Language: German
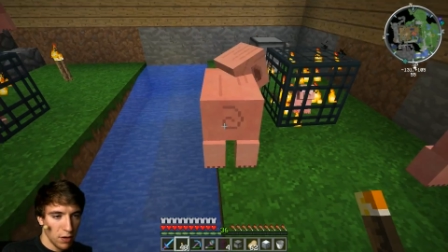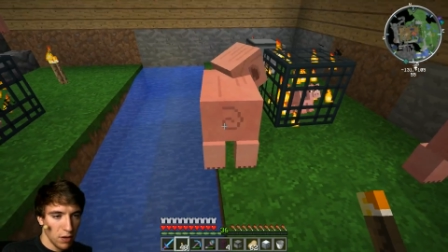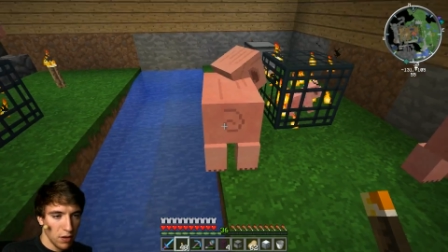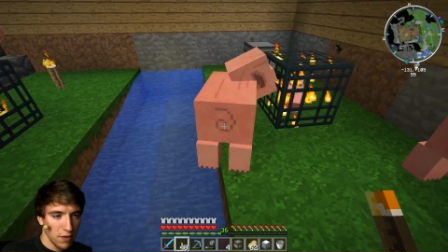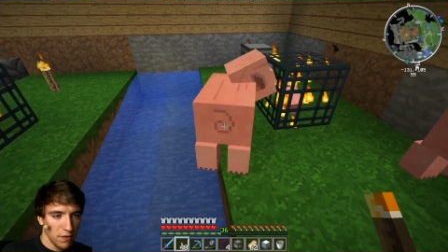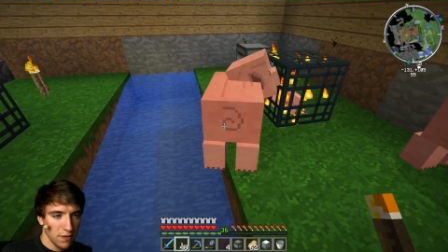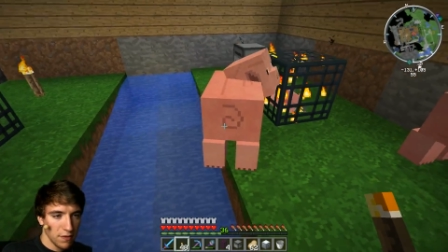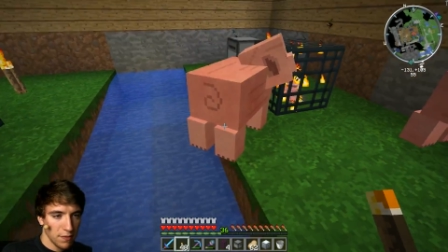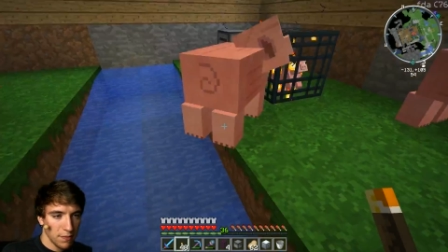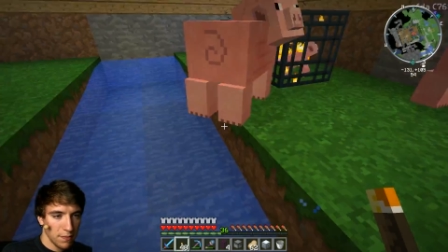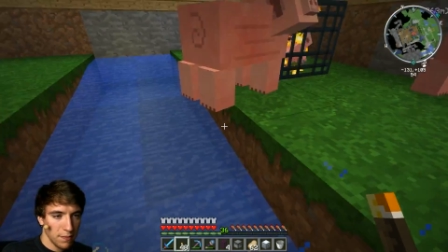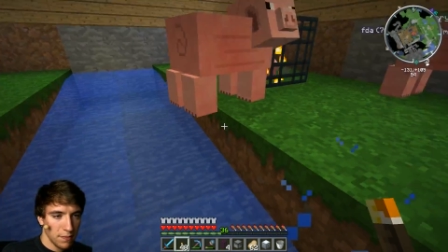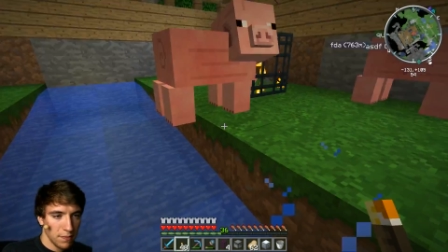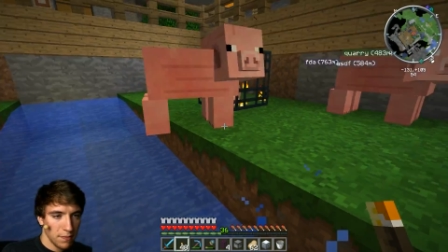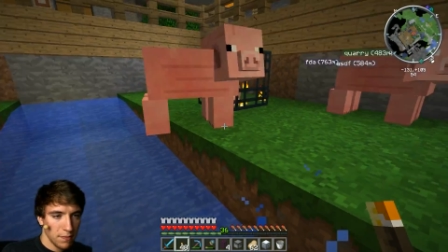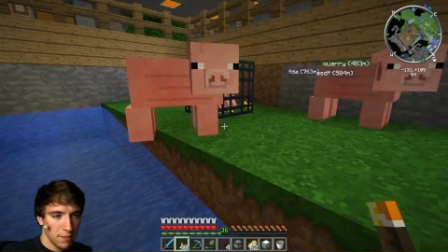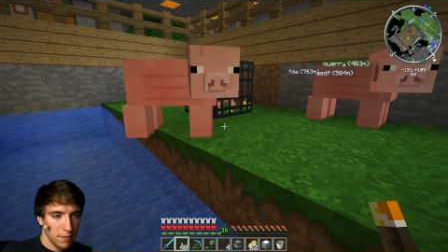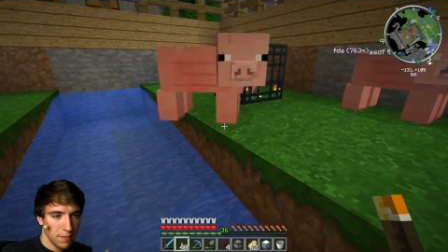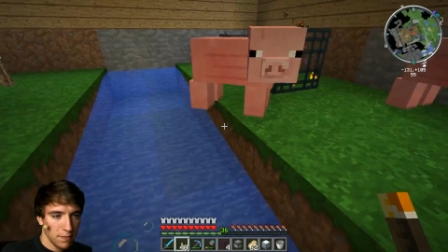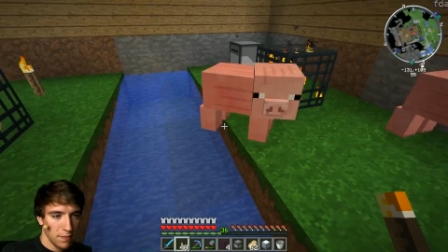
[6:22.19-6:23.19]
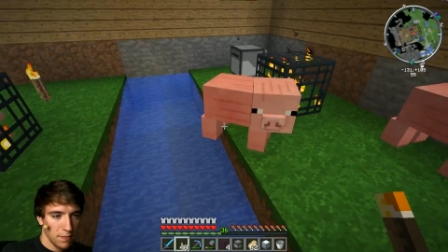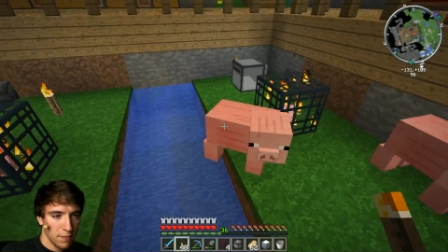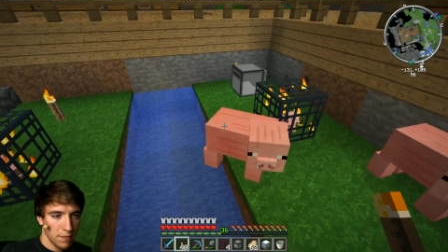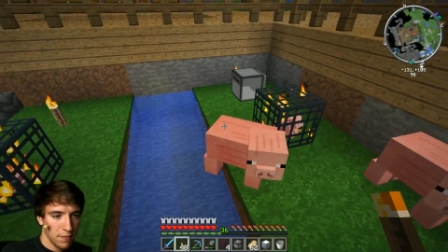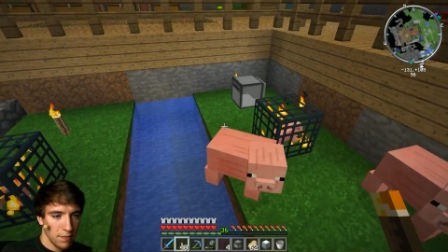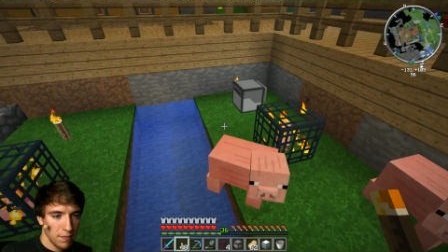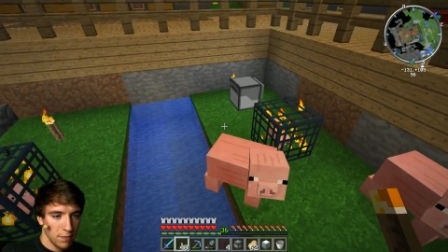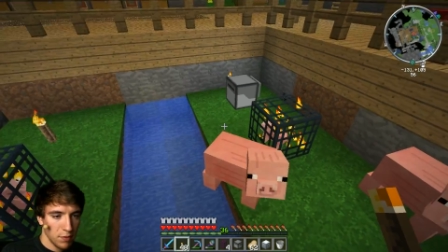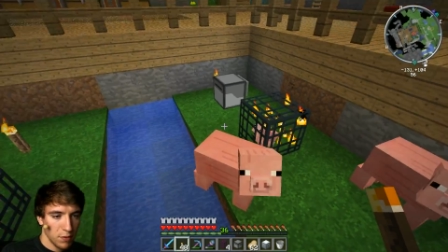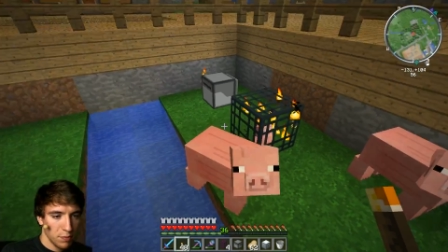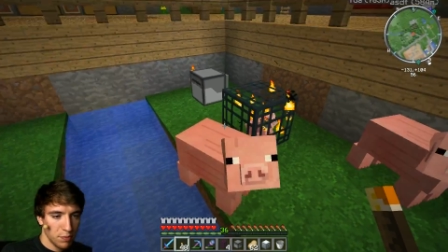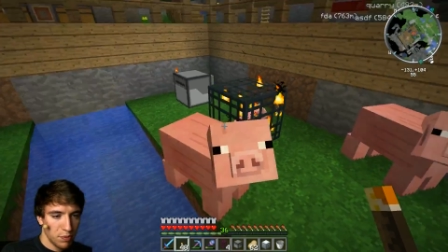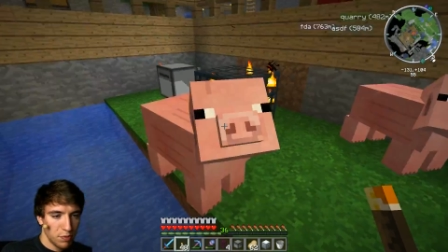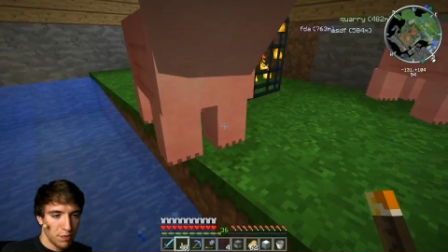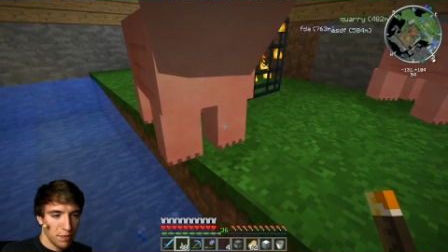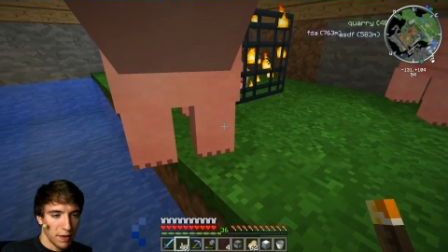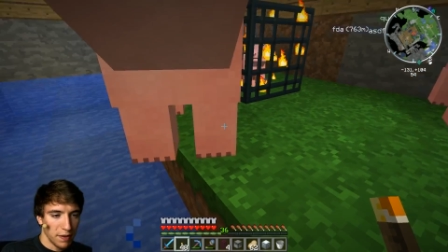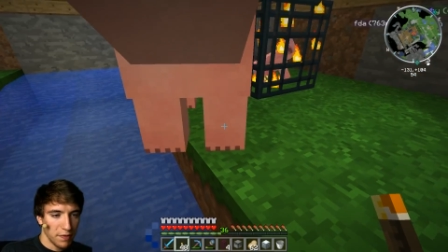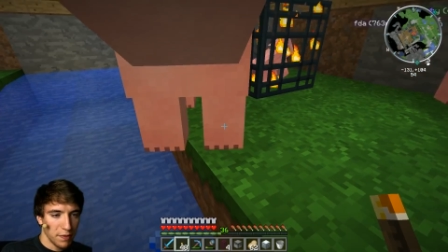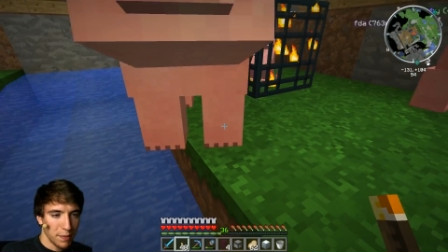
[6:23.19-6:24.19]
läuft? Ich
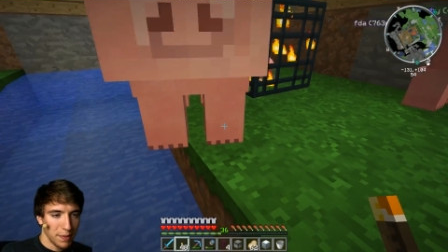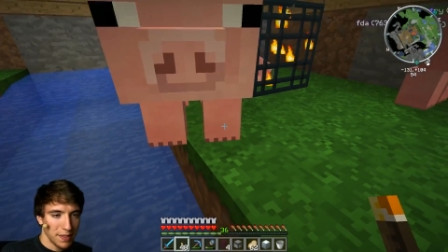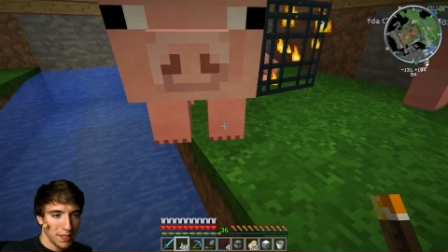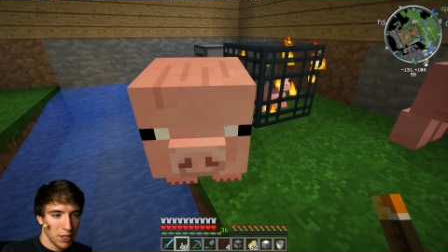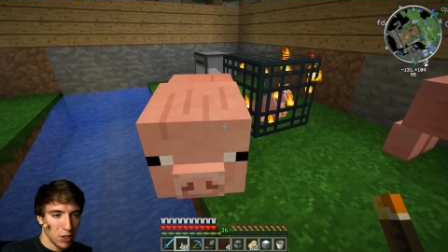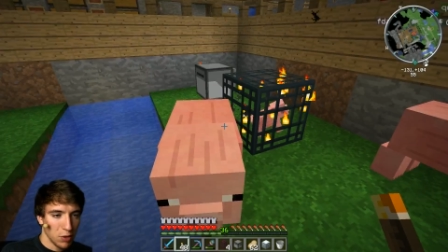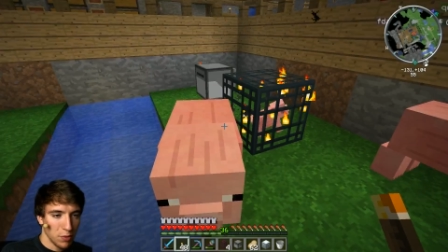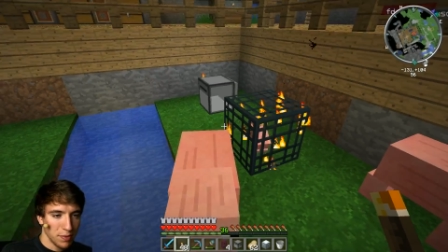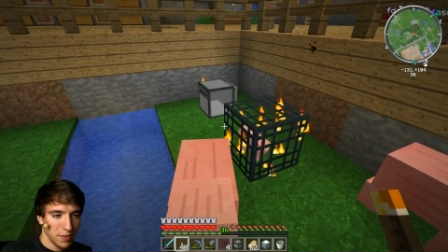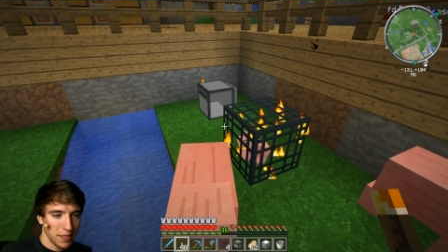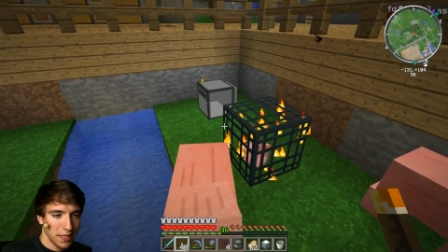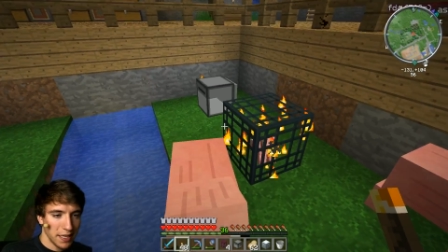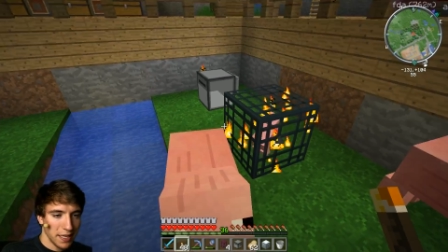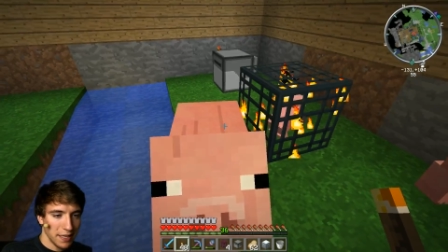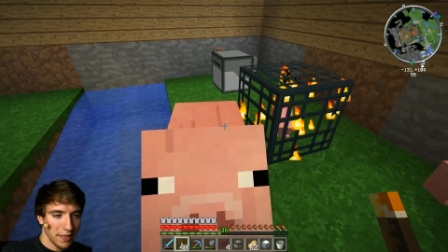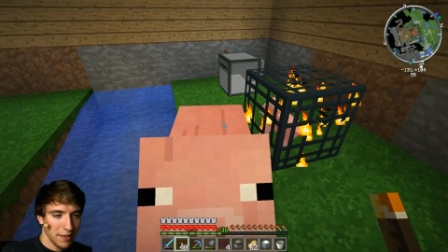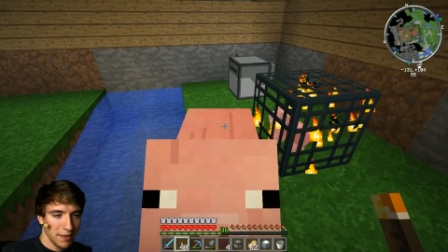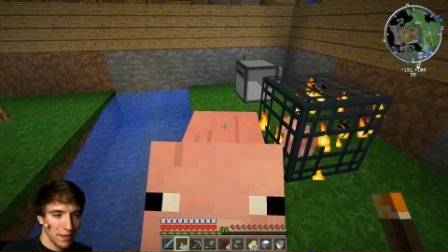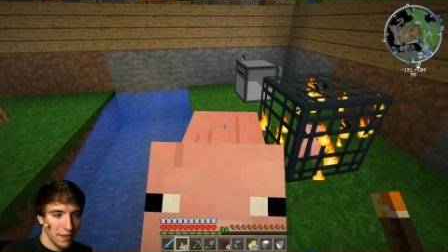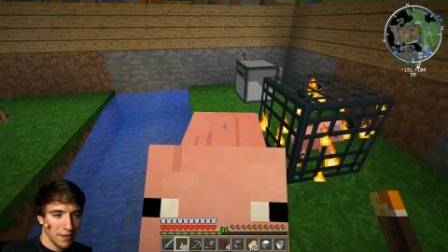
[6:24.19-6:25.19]
will einfach mal sehen, ob es geht.